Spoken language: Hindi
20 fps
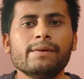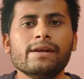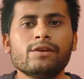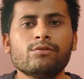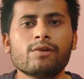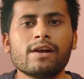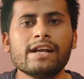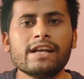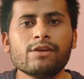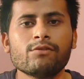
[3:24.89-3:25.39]
बी
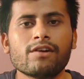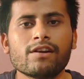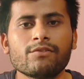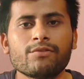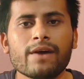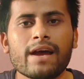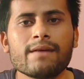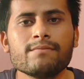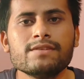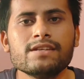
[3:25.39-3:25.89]
ट्वेंटी वन
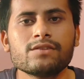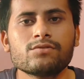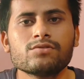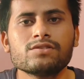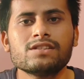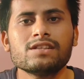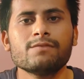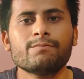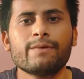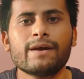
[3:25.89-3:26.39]
फाइव जी
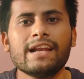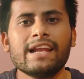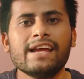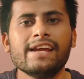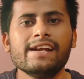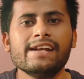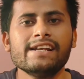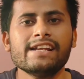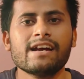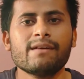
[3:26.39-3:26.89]
कुछ दिन पहले
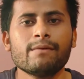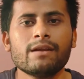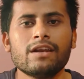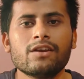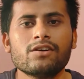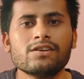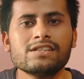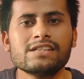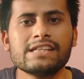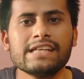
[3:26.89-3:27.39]
ही इंडिया में
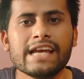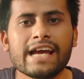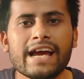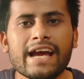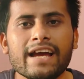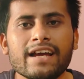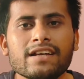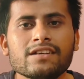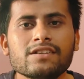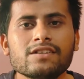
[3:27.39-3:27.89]
लॉन्च किया
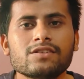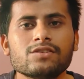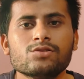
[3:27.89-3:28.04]
है